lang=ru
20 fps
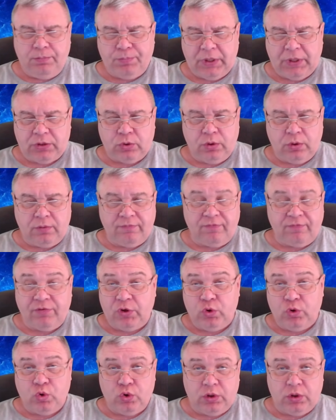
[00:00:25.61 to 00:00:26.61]
Потом в
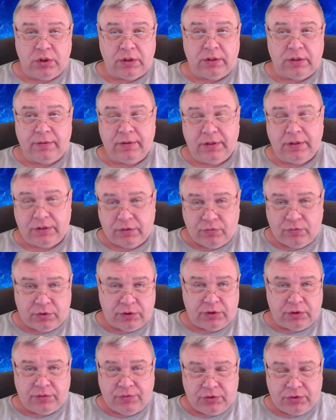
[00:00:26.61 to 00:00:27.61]
июне этого
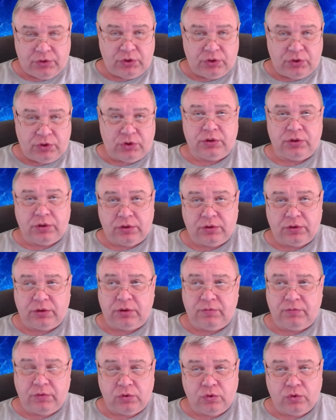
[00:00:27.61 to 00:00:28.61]
же 2014
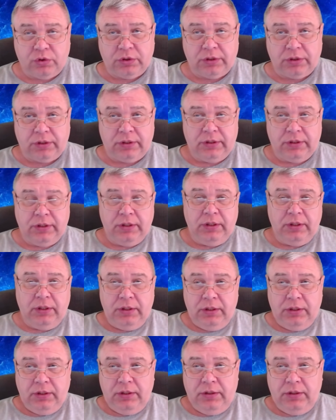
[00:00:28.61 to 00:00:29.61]
года
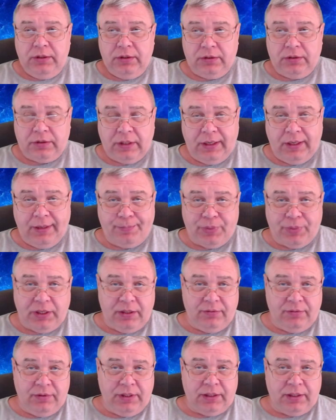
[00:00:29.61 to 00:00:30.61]
стали
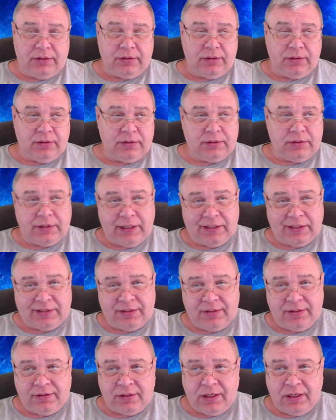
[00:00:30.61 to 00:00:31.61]
появляться
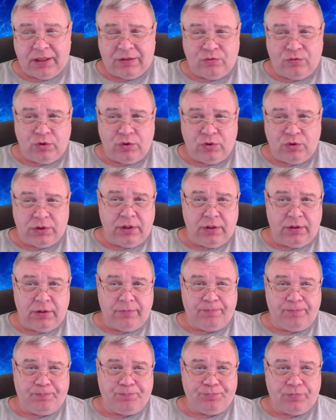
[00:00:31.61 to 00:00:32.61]
страшные
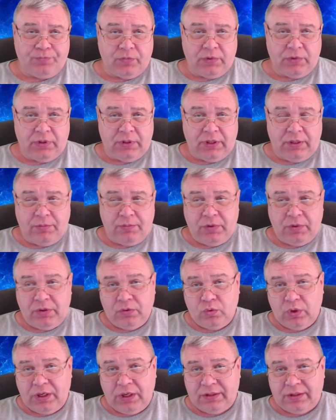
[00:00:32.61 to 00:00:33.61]
находки, я имею
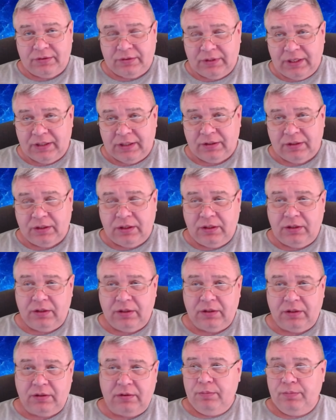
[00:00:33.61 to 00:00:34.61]
в виду
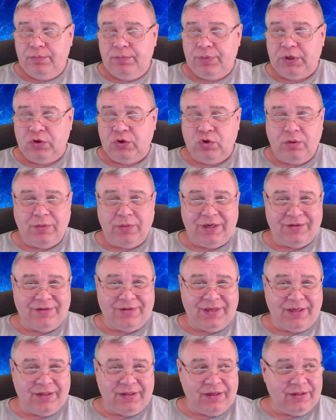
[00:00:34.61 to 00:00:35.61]
останки, причем
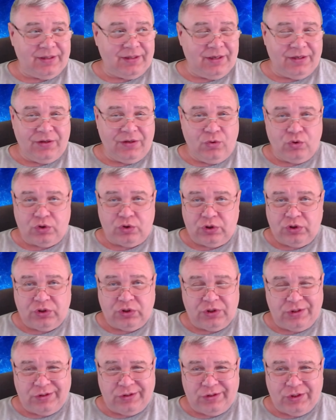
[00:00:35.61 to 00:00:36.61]
останки такие очень
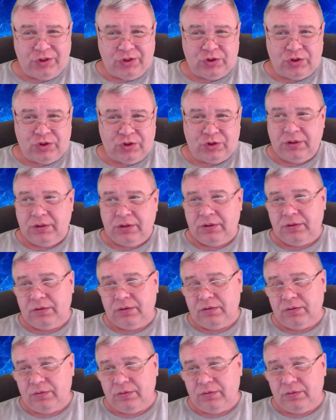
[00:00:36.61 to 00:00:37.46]
частичные,